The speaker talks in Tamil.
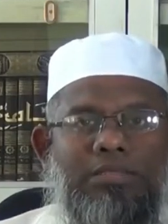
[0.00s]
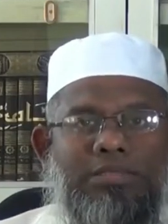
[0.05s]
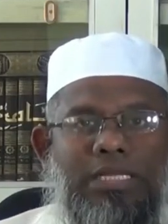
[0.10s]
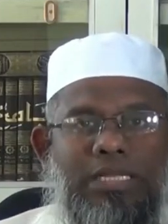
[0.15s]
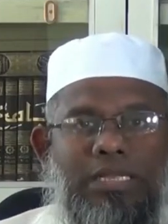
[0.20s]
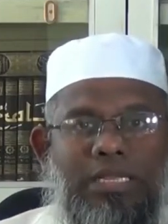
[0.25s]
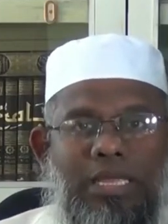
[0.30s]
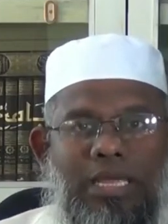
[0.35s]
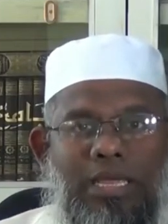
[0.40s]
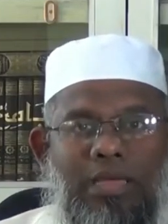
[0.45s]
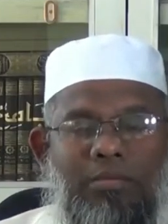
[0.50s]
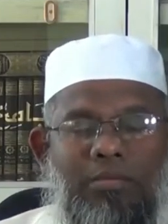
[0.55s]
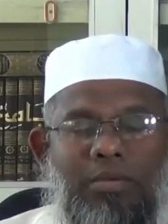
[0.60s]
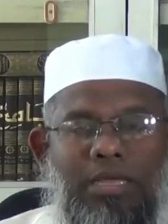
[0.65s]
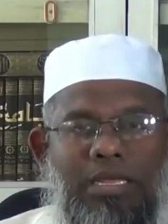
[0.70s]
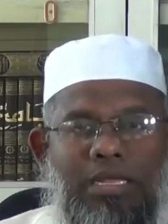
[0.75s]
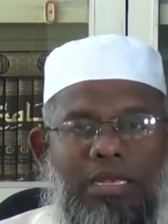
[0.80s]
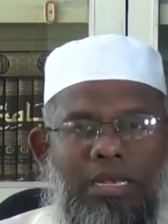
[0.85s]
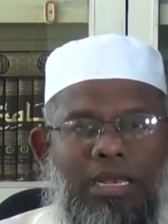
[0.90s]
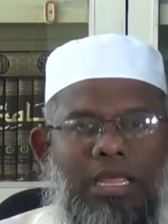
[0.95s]
சந்தேகமே
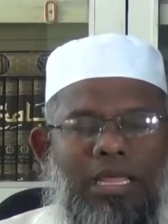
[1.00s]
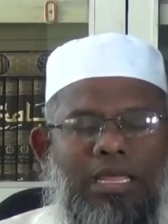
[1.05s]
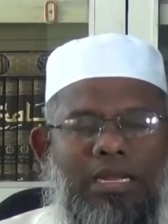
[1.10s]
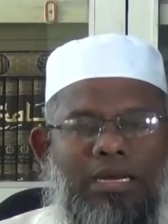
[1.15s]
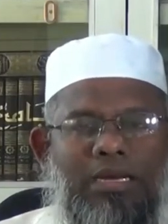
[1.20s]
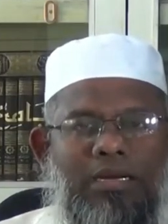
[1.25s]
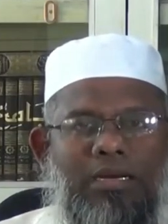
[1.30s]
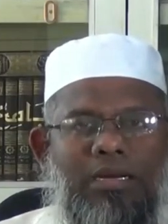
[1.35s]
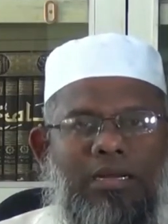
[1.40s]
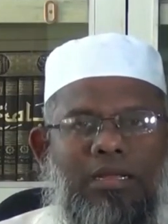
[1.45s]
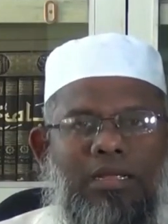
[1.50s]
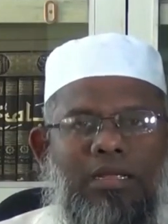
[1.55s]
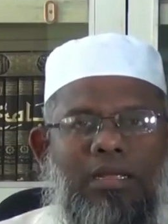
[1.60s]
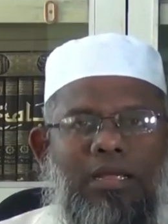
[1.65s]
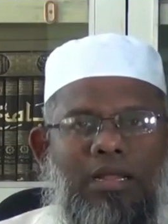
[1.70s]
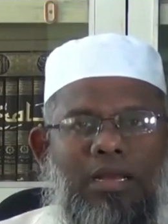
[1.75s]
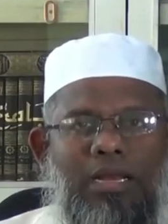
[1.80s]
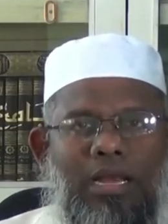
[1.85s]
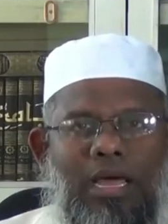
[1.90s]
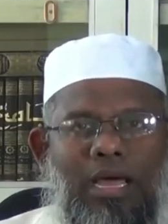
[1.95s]
இல்லை என்று
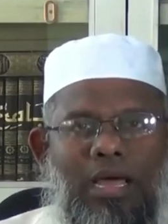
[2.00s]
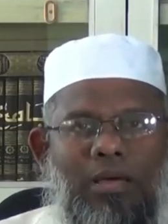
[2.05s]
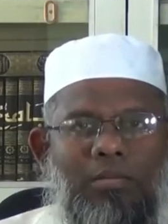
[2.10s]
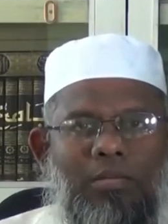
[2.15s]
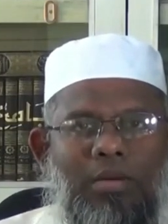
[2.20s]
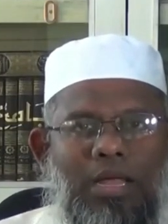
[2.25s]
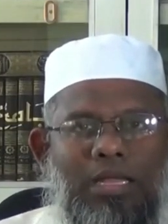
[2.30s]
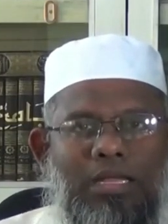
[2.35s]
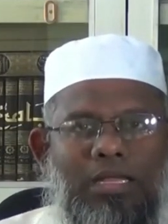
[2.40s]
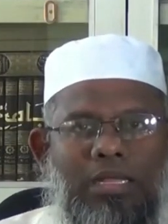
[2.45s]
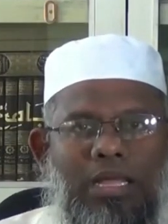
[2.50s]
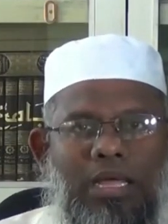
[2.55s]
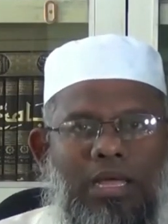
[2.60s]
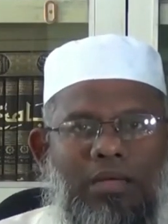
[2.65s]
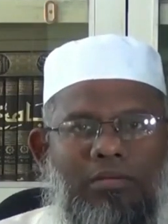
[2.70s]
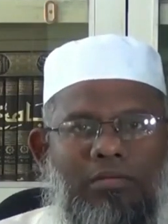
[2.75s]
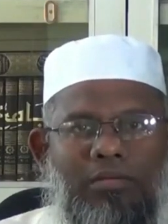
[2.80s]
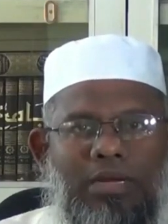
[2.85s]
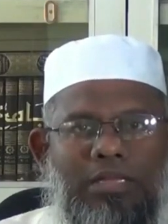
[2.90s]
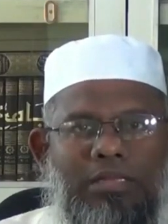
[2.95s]
நாம்
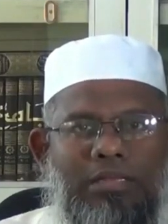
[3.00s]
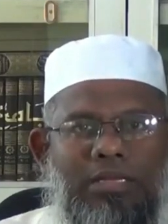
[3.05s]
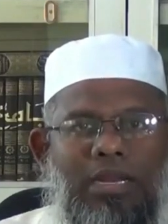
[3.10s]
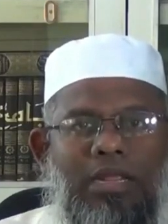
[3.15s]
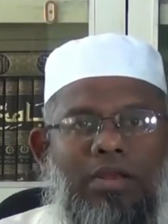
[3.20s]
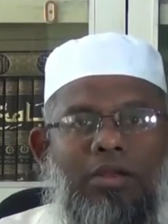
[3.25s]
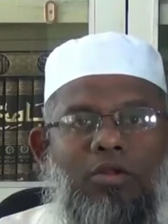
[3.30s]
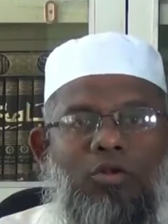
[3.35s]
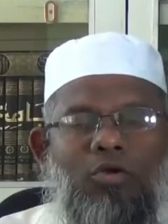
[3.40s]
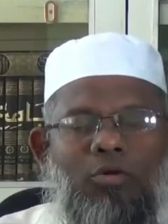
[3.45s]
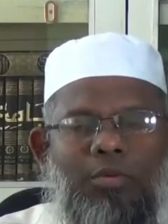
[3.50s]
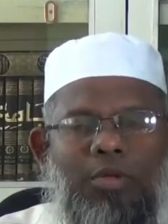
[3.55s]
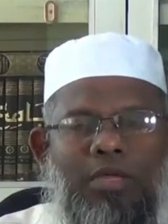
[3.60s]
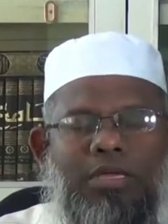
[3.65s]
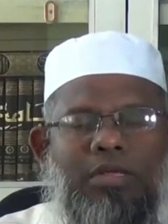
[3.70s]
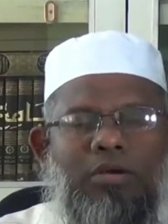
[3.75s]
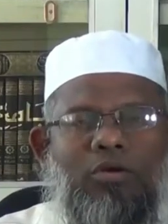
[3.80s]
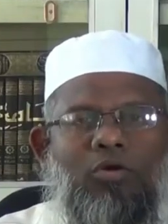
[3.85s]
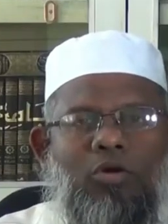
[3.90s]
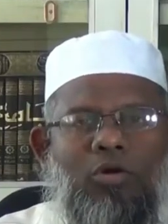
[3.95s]
அல்லாஹ்விடத்திலே
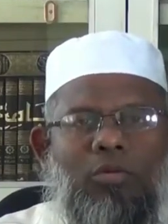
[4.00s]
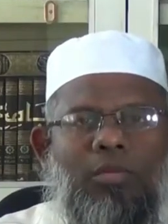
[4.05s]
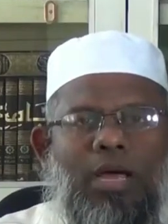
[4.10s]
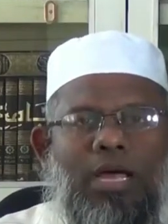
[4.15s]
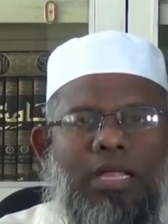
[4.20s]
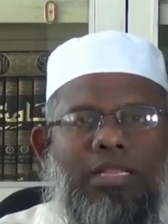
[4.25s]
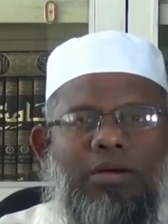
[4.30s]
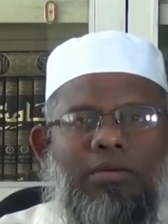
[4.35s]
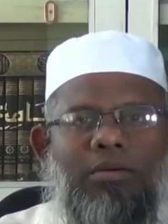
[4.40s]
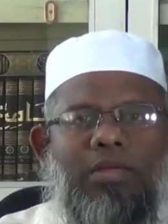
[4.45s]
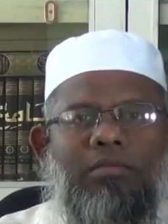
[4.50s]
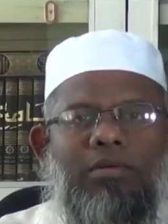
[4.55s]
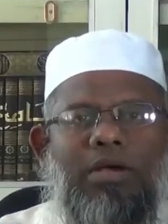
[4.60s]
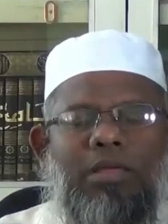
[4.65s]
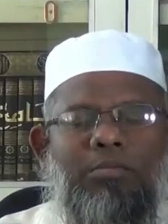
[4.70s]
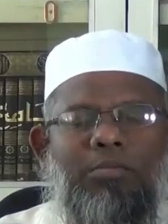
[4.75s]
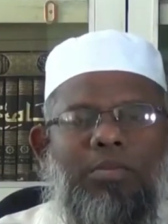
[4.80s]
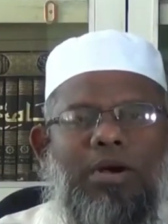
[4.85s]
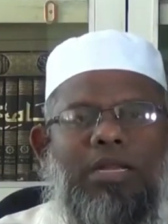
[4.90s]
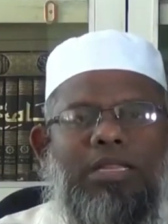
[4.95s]
நிரூபிக்கின்றோம் அதனுடைய
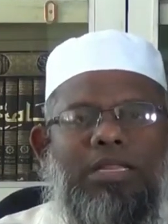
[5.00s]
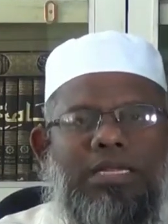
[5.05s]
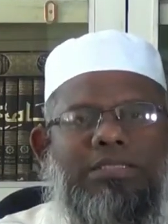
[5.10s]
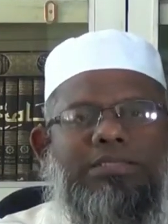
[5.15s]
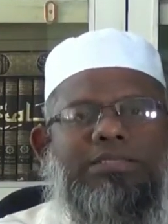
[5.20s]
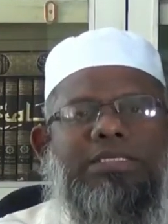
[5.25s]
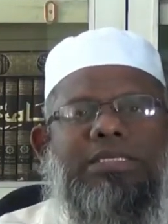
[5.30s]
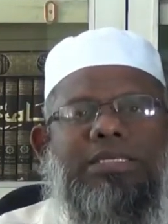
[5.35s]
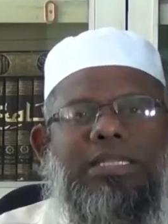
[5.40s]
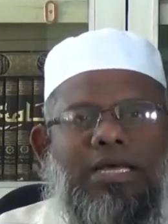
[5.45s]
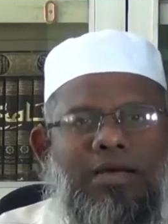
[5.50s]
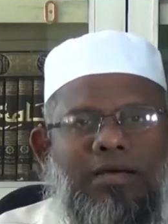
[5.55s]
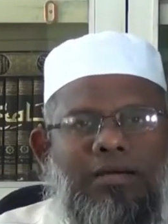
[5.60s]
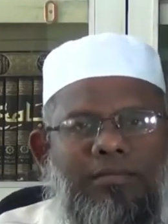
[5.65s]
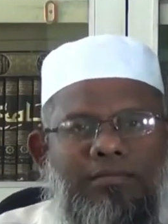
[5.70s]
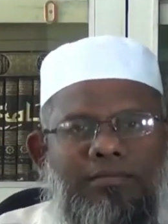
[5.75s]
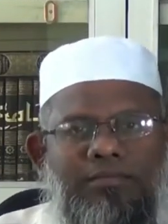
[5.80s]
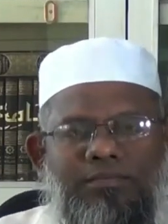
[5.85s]
வெளிப்பாடு தான் சஜிதா